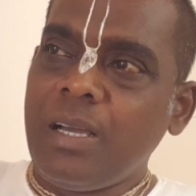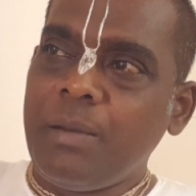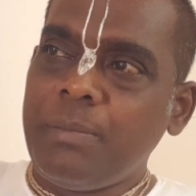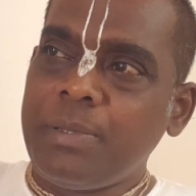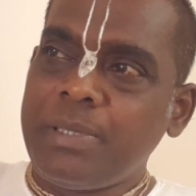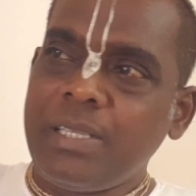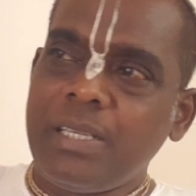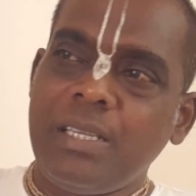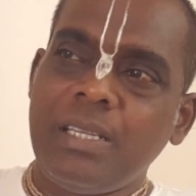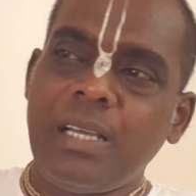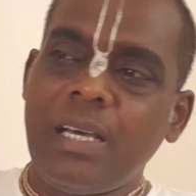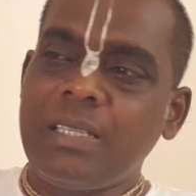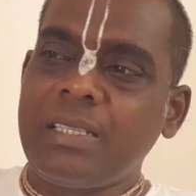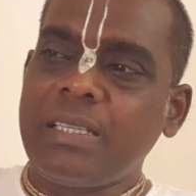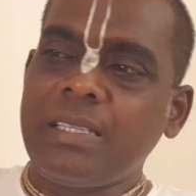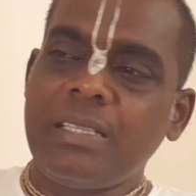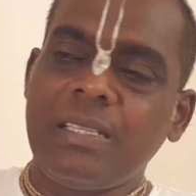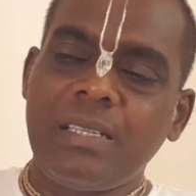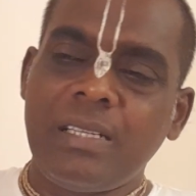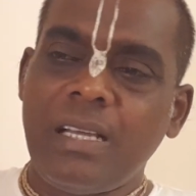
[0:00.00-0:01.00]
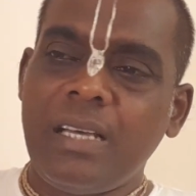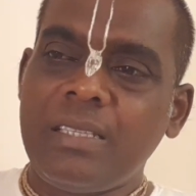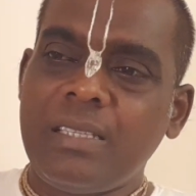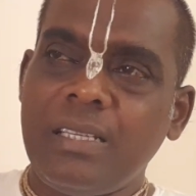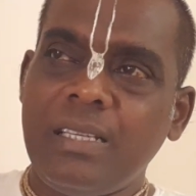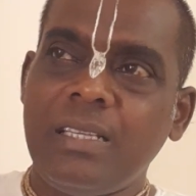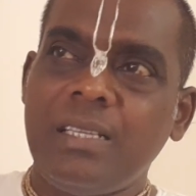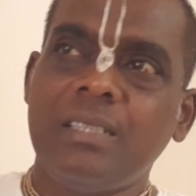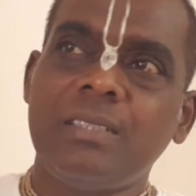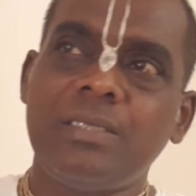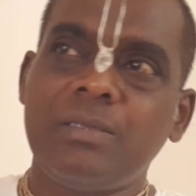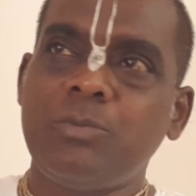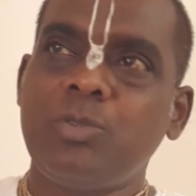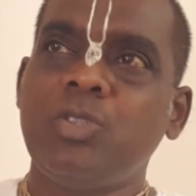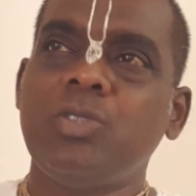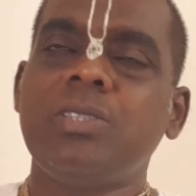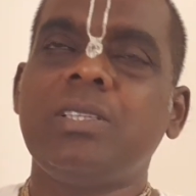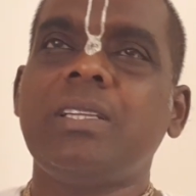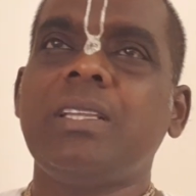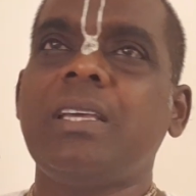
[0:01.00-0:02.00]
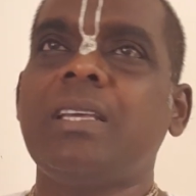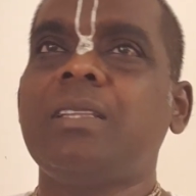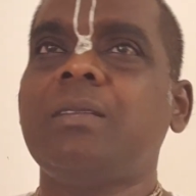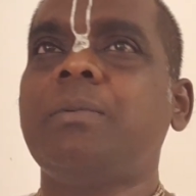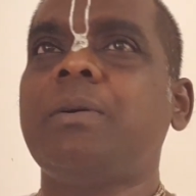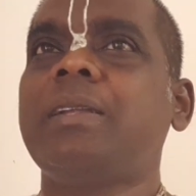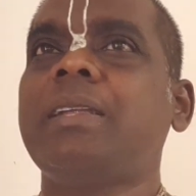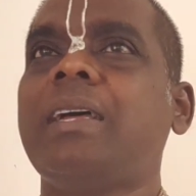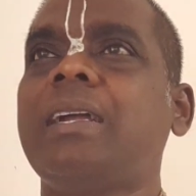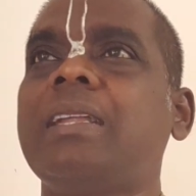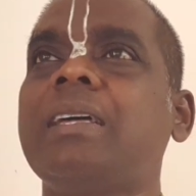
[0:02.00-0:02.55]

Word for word: பத்ரிநாத் கேதர்நாத் இல்லை ஜமுனோதரி அந்த மாதிரி